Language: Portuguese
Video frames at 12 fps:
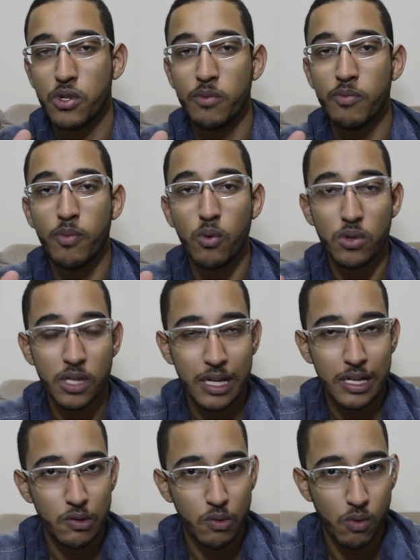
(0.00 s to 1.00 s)
de busca
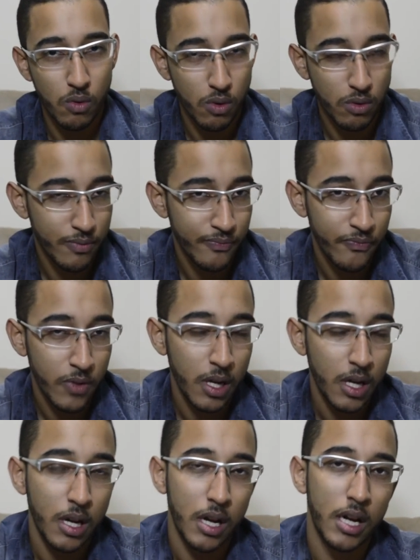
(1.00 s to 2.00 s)
do Google,
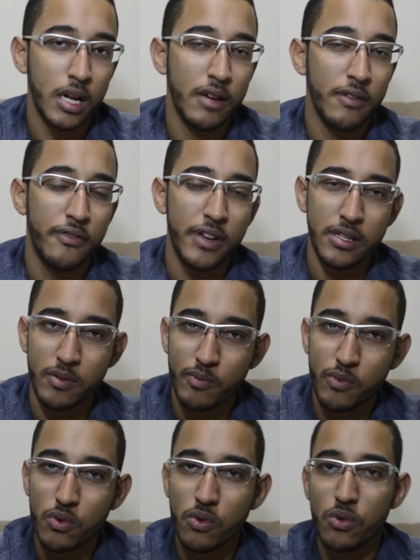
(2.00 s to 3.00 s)
uh,
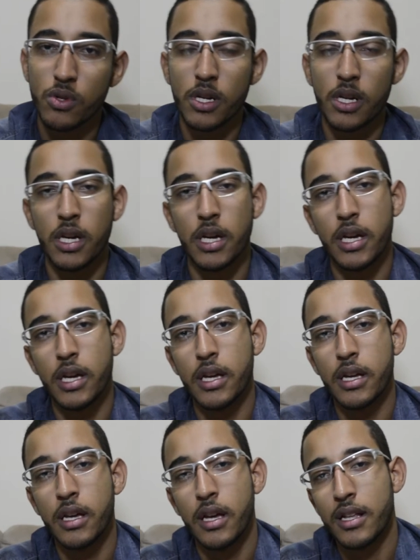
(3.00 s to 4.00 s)

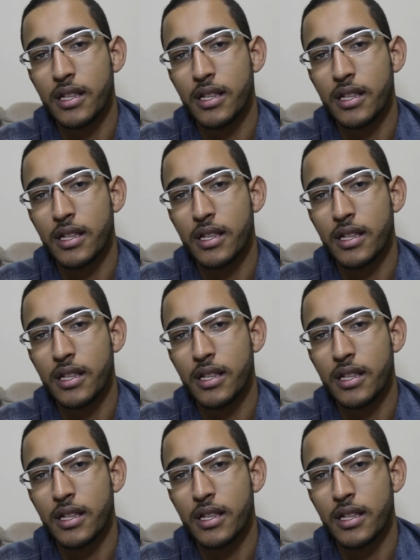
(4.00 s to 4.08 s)
Facebook,